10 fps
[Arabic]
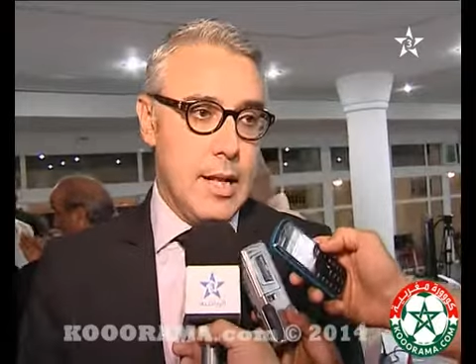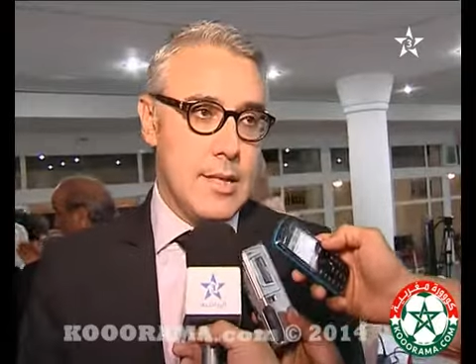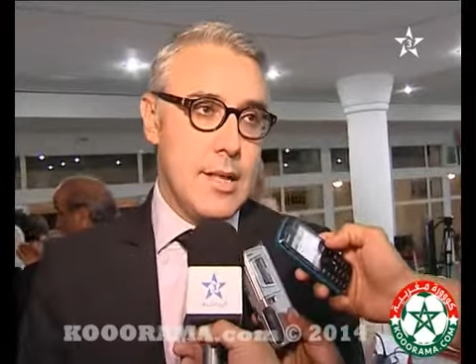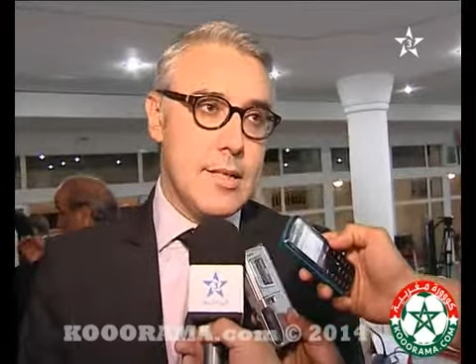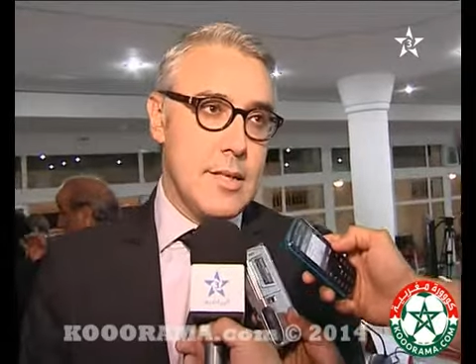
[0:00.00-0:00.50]

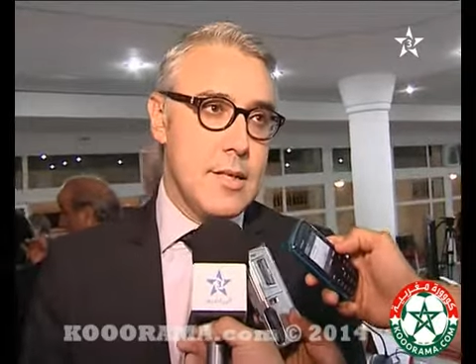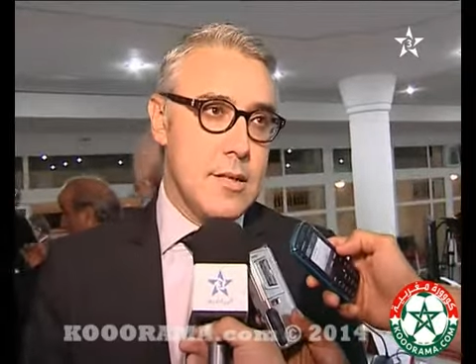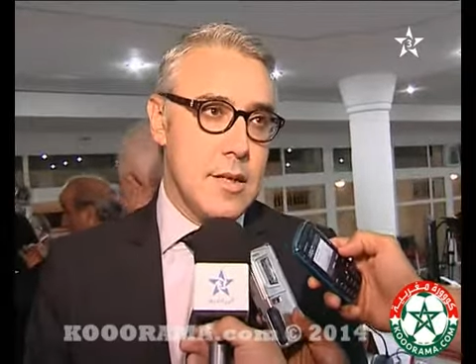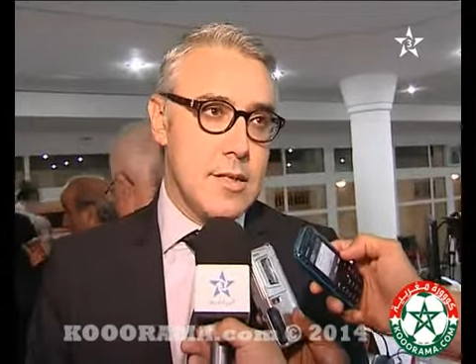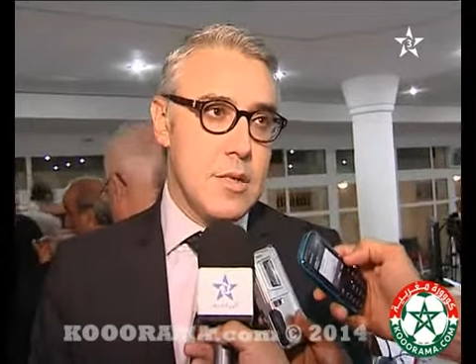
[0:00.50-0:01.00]
لان
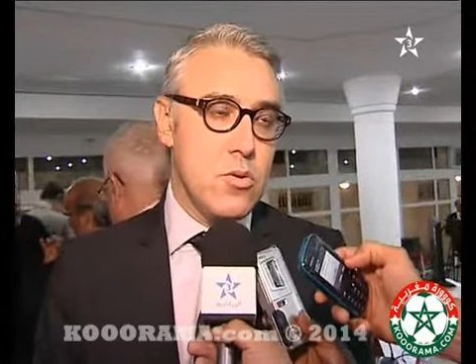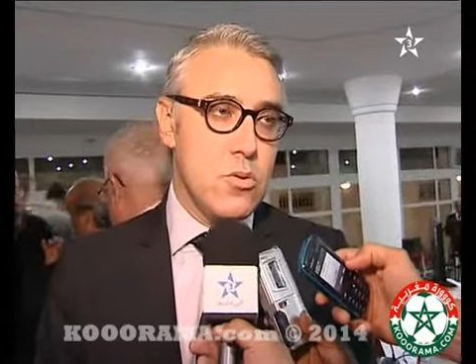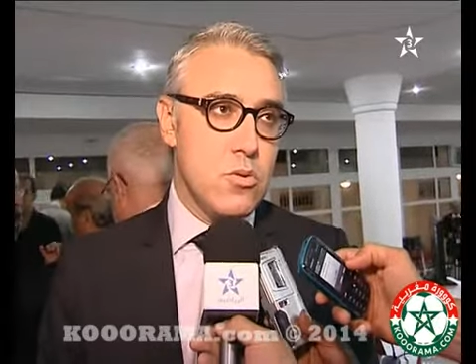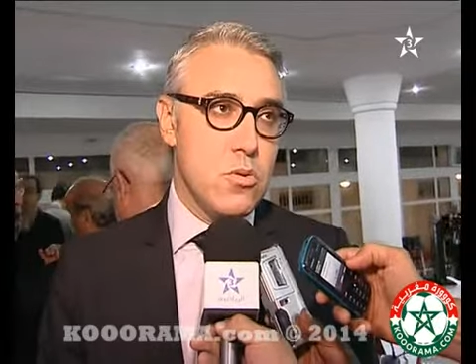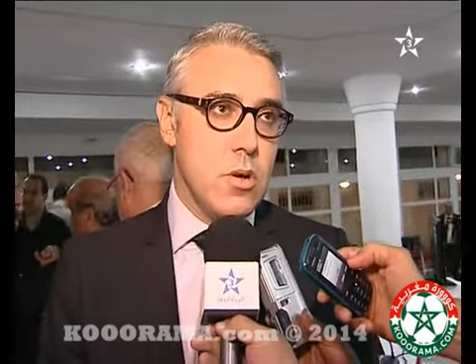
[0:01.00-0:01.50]
خصنا خصنا
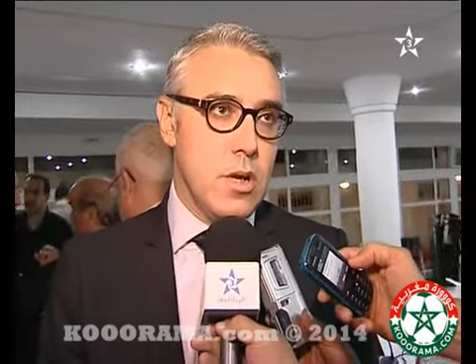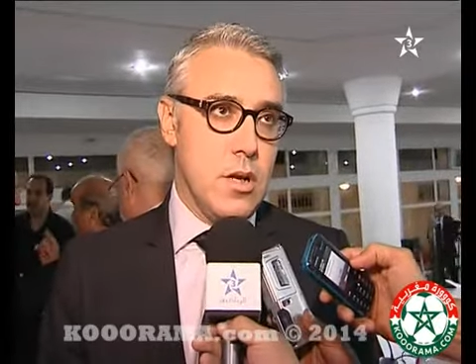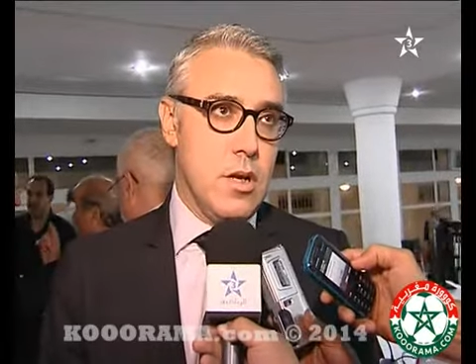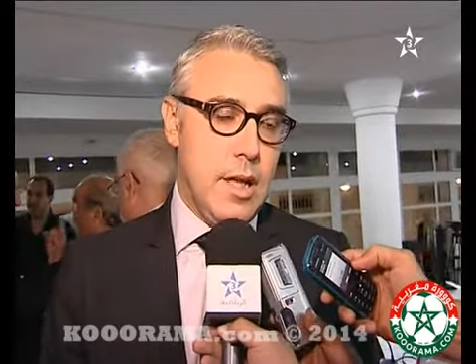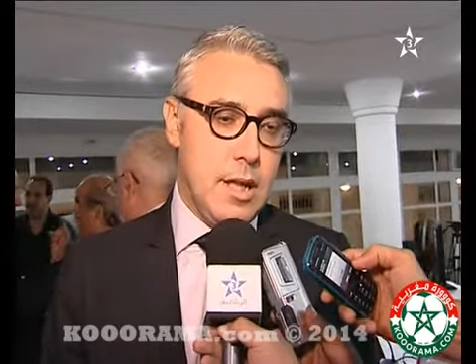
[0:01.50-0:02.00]
نكونوا
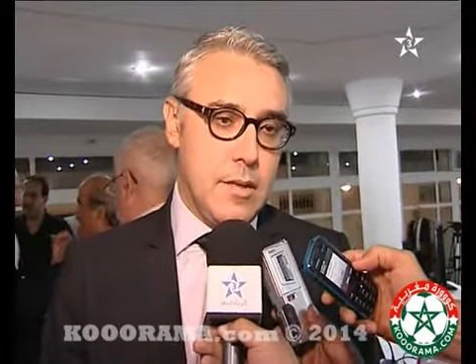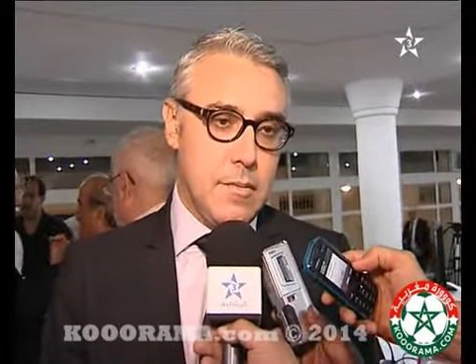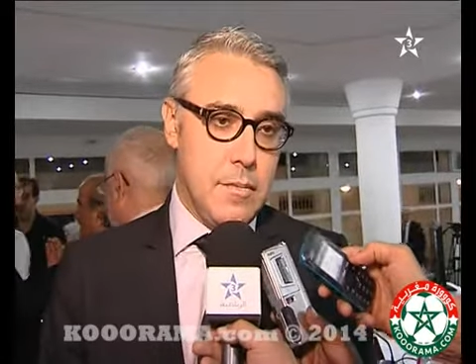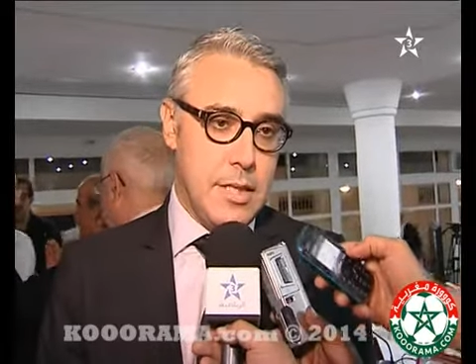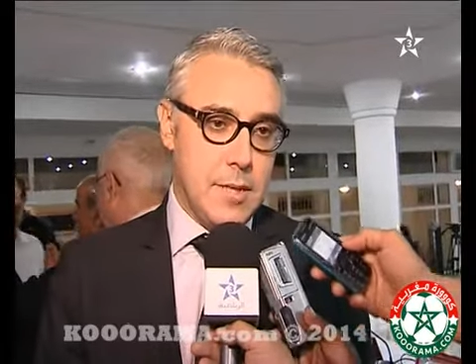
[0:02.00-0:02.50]
آه، الان
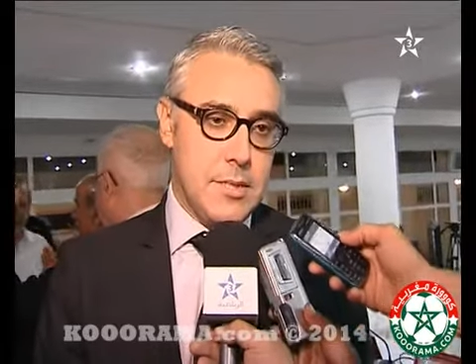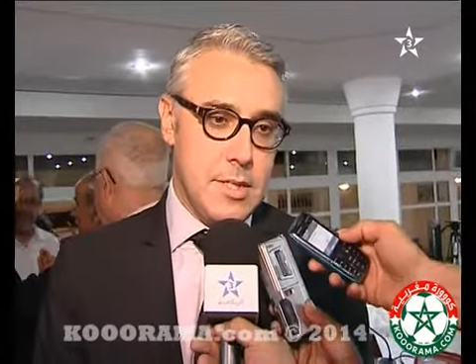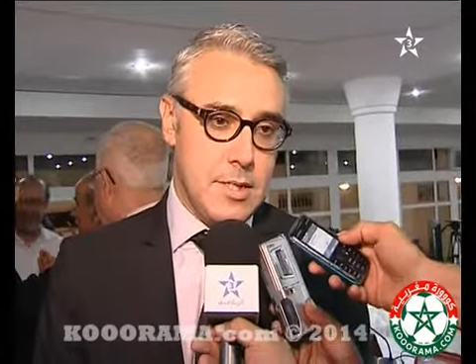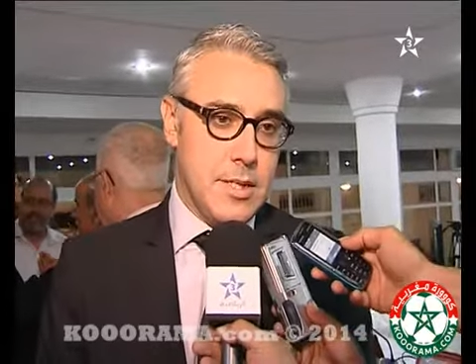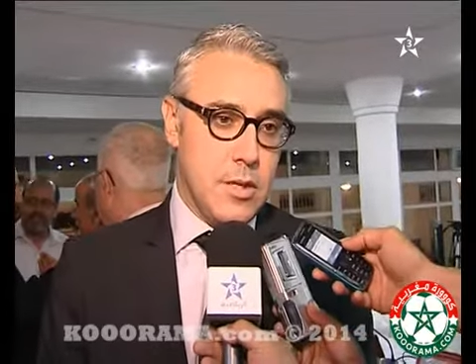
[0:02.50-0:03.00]
بعد
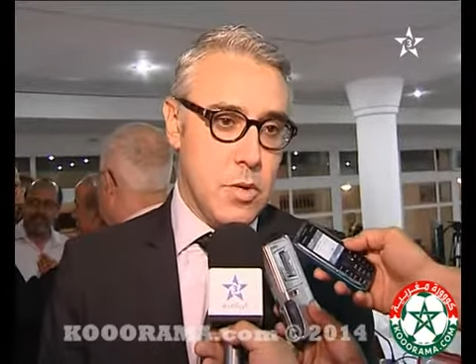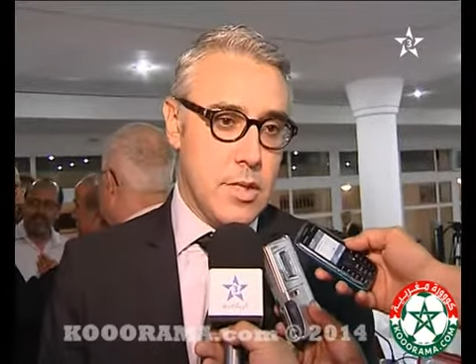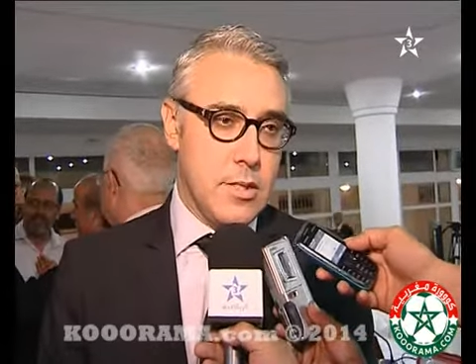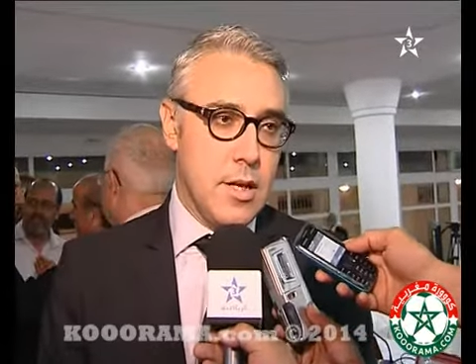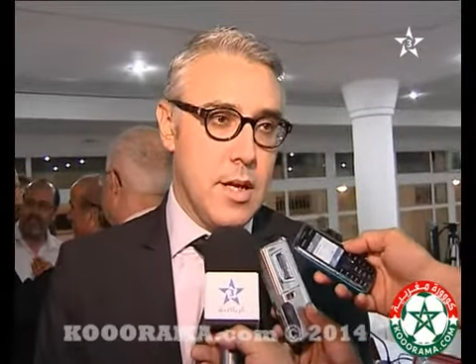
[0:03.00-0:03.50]
خمسه
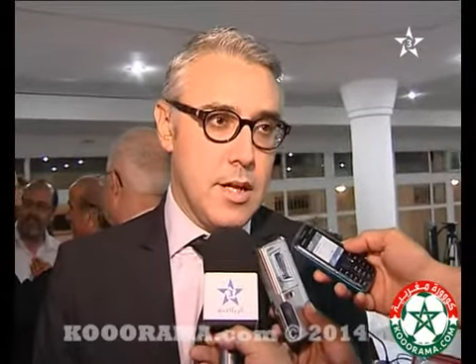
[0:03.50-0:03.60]
سنوات